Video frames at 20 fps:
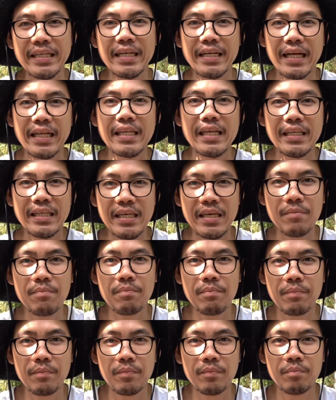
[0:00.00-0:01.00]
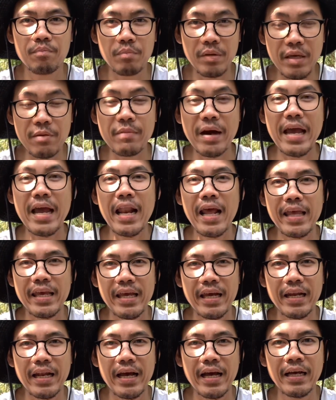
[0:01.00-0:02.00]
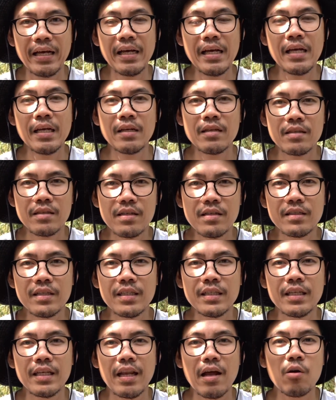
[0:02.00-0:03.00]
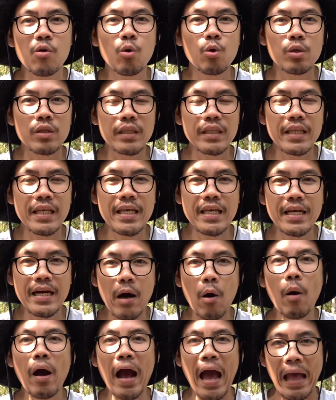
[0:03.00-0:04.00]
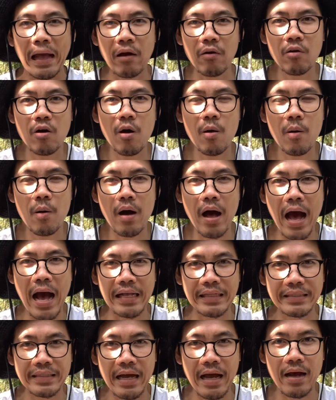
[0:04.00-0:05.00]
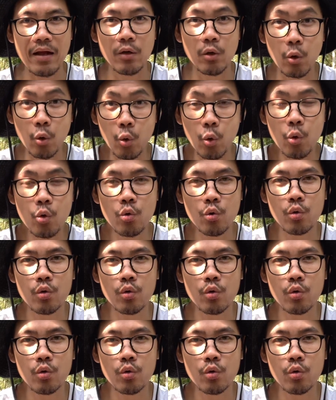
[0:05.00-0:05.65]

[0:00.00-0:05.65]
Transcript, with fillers: อย่างนั้นอย่างนี้มีไหมอะไรอย่างเงี้ยนะฮะซึ่งจริงๆแล้วคนที่เขาขายเขาก็อาจจะรู้